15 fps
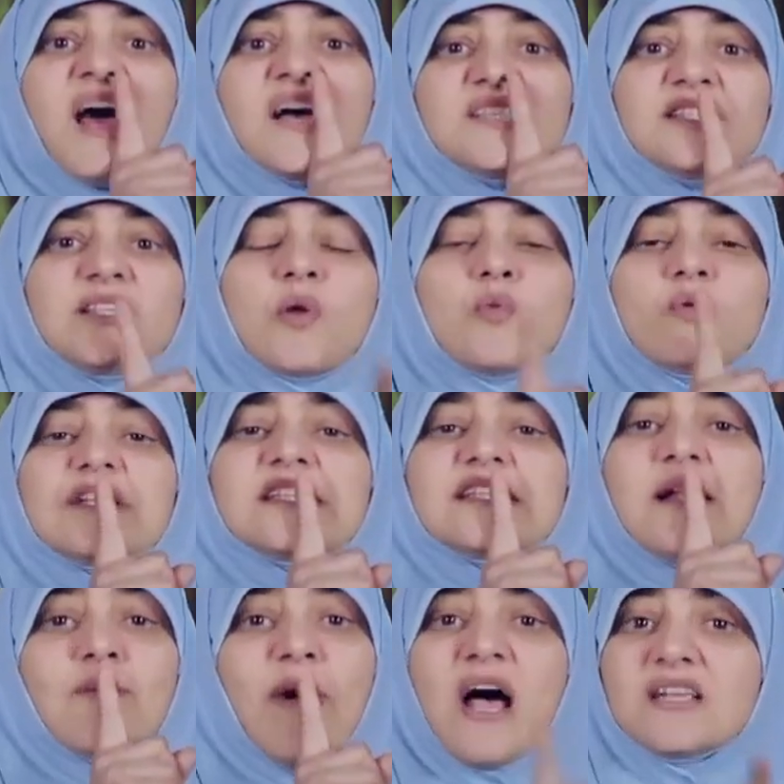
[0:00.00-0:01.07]
حذر
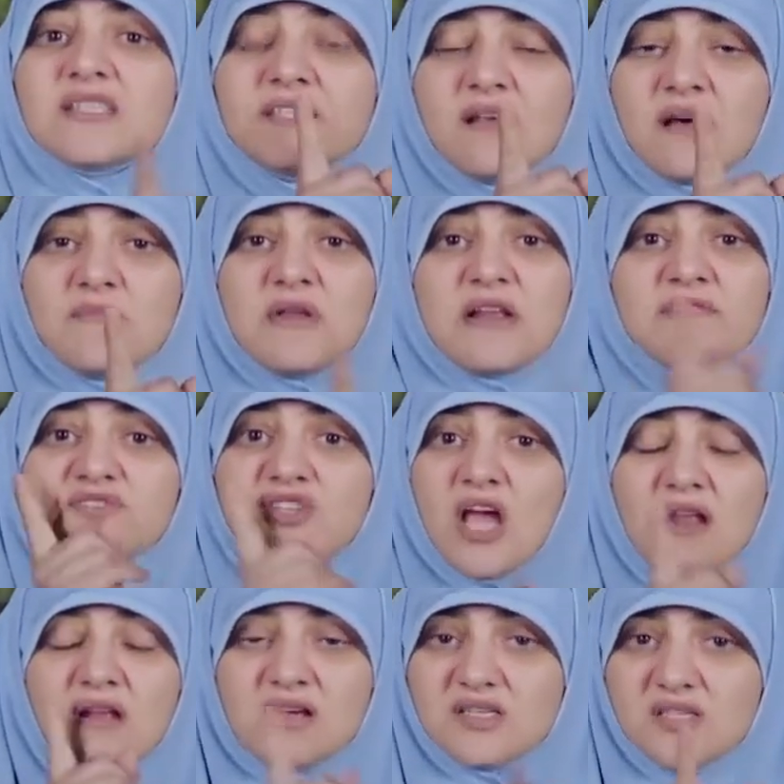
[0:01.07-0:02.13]
والاسلام حذر من
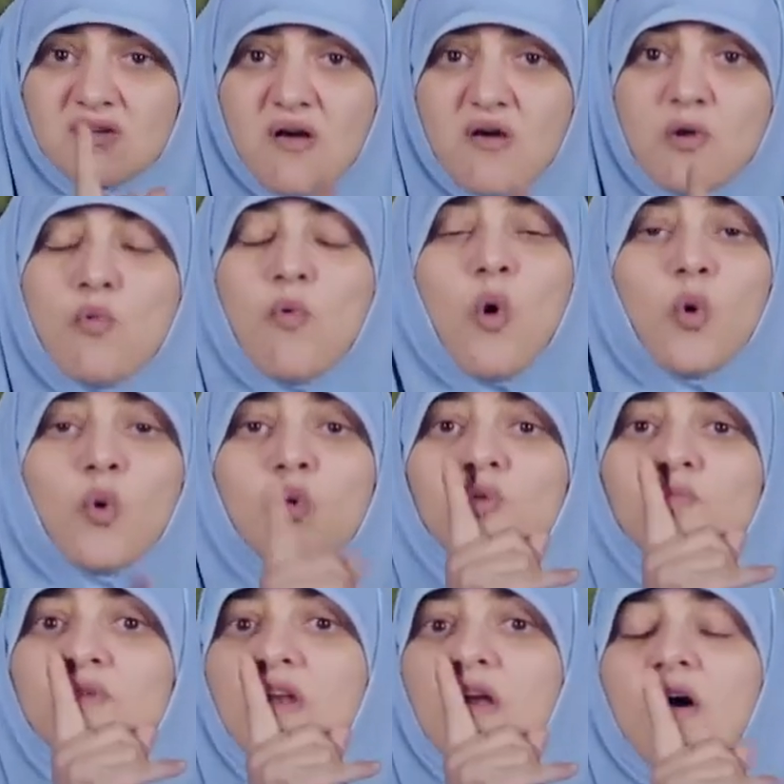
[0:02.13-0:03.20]
افشاء الاسرار اوعوا
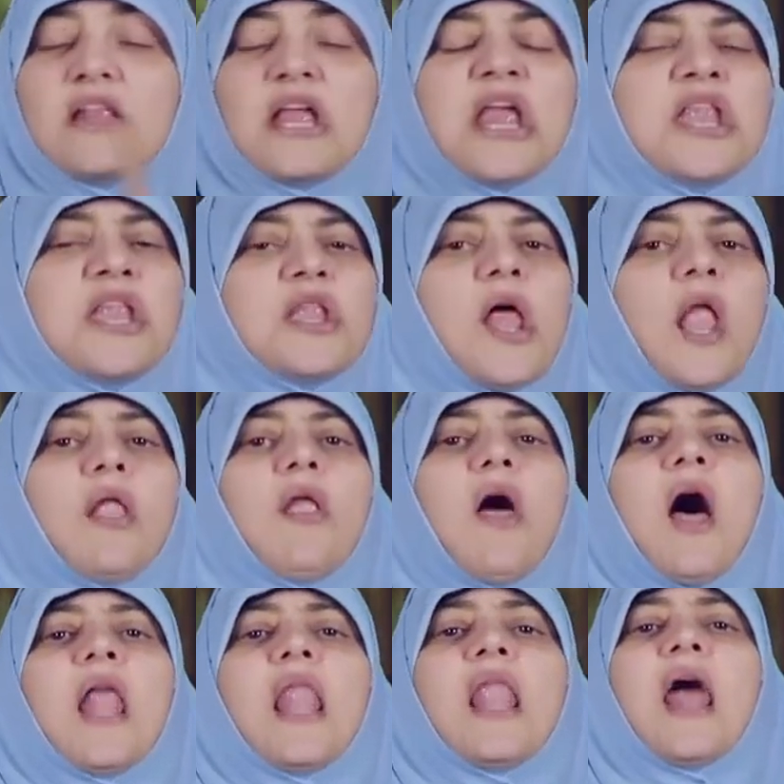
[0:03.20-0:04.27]
تكونوا من الخ... ان
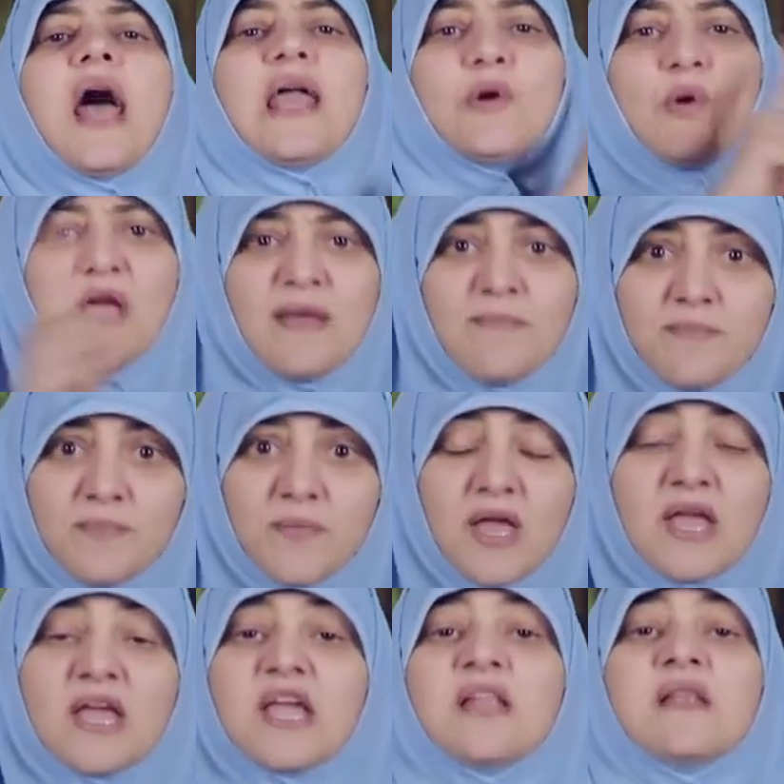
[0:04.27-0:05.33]
الله لا يحب
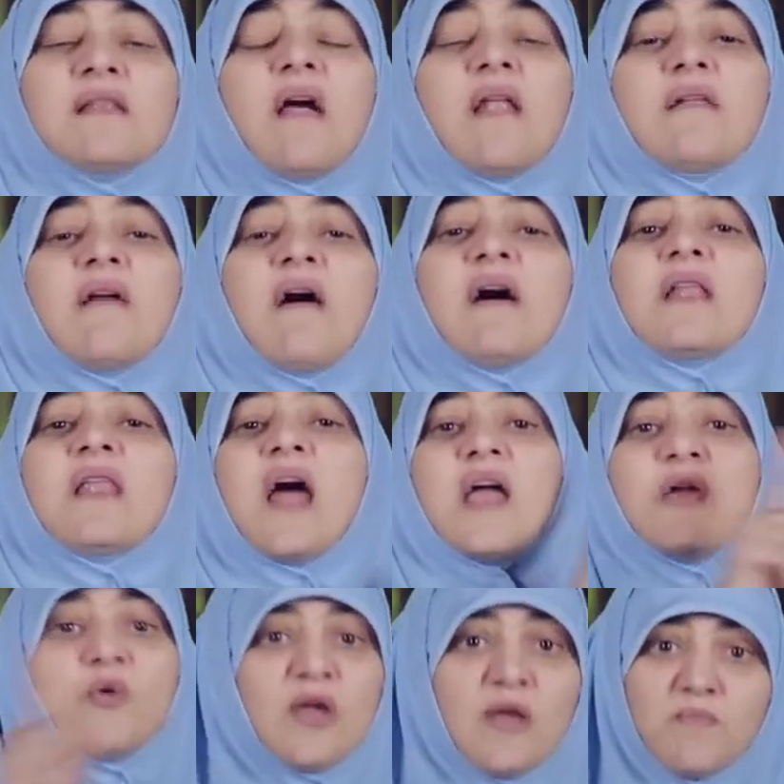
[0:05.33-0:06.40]
ان الله لا
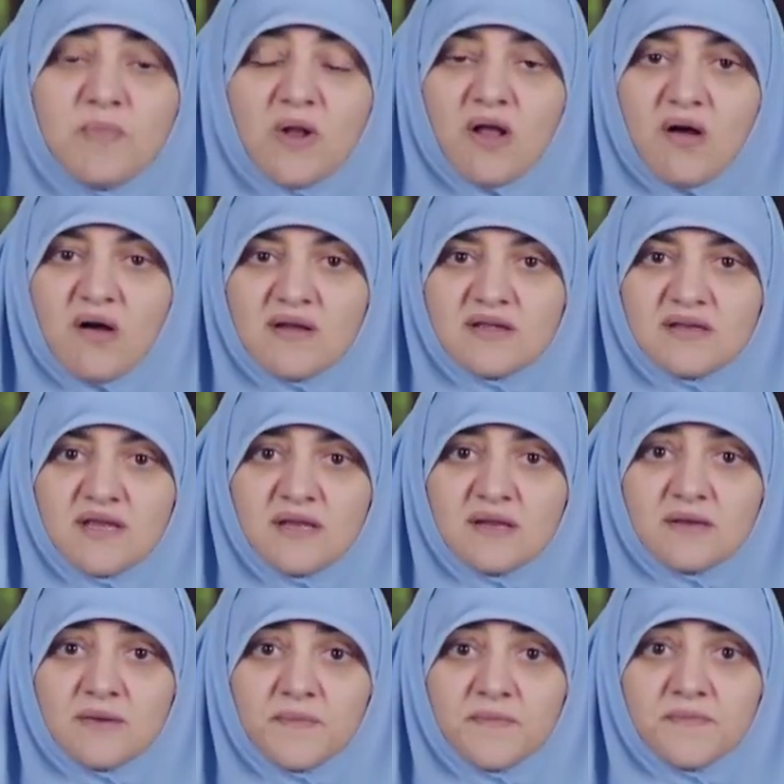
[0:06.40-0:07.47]
يحب
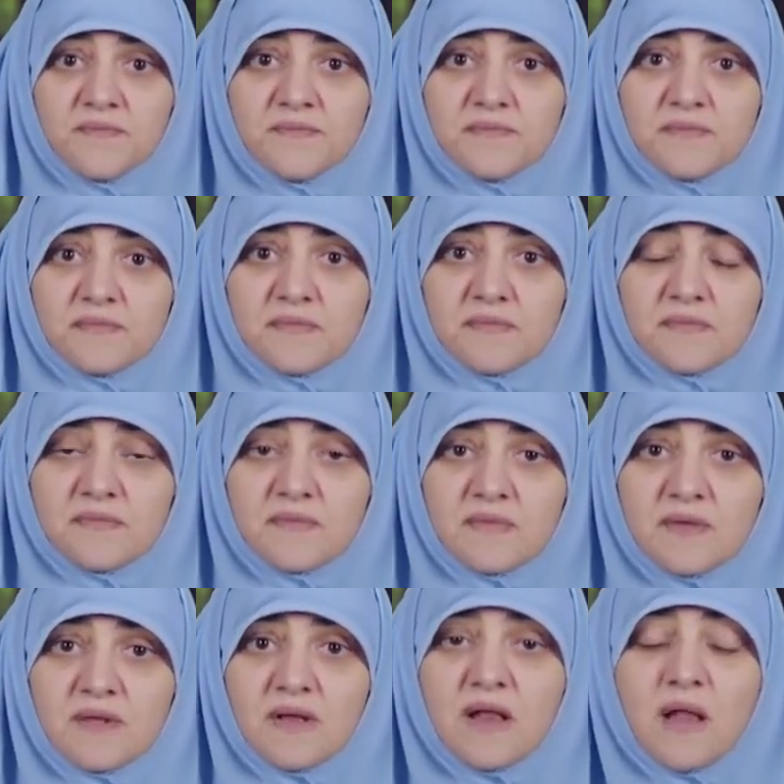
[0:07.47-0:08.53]
الخائنين
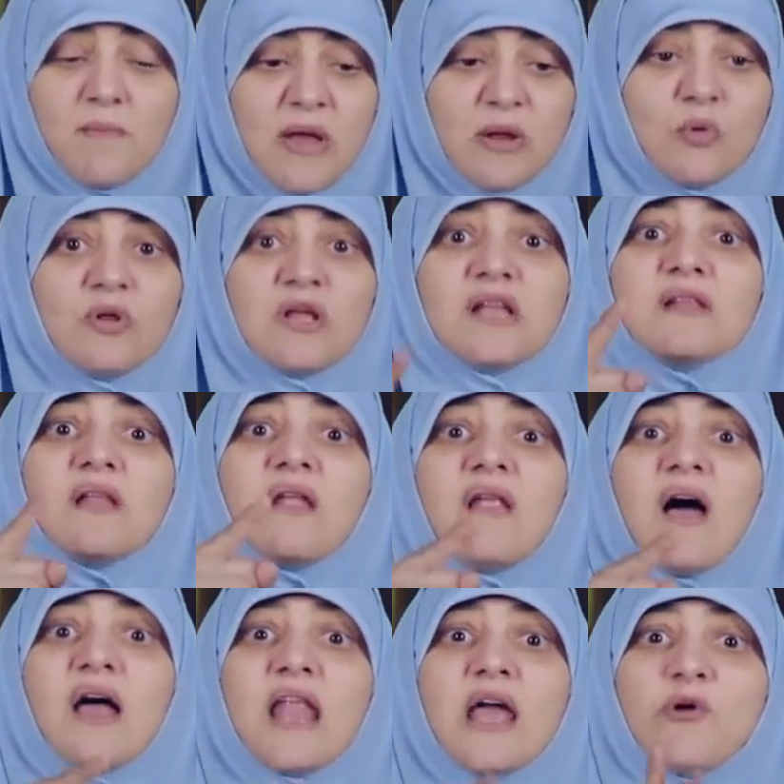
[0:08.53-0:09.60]
لما نقول ان
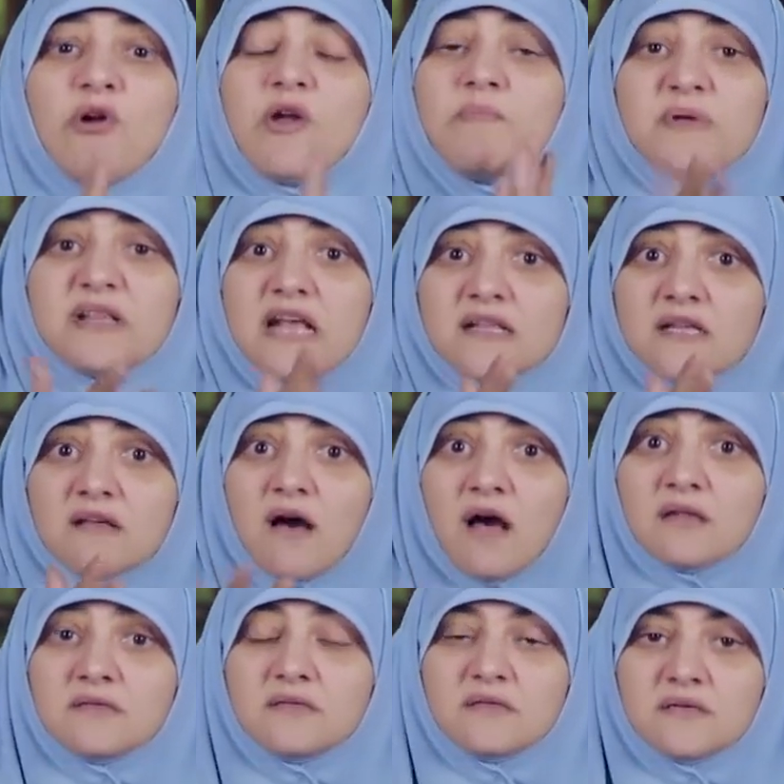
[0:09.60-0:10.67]
الله لا يحب ده
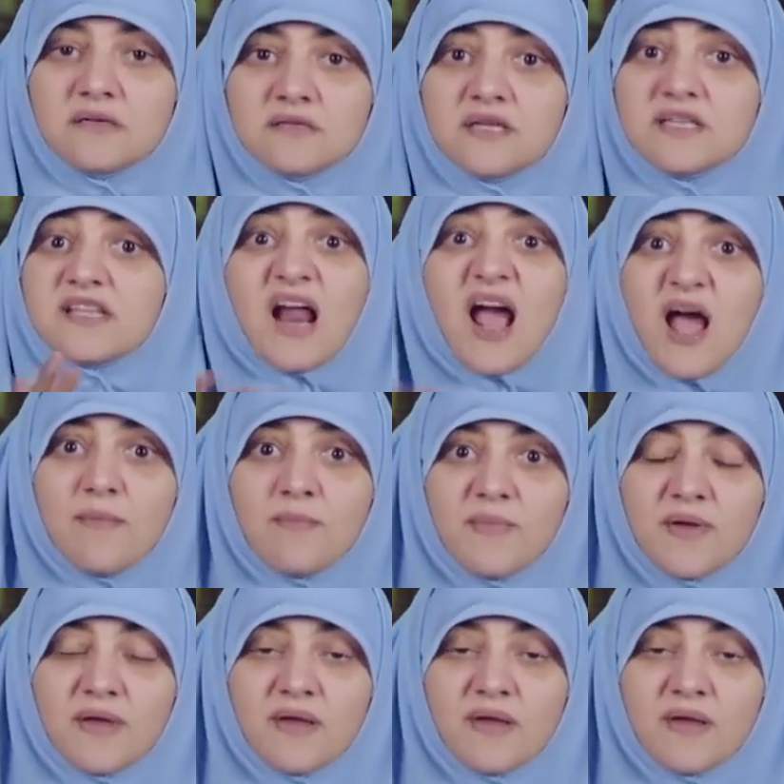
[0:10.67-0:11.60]
تتخض تترعب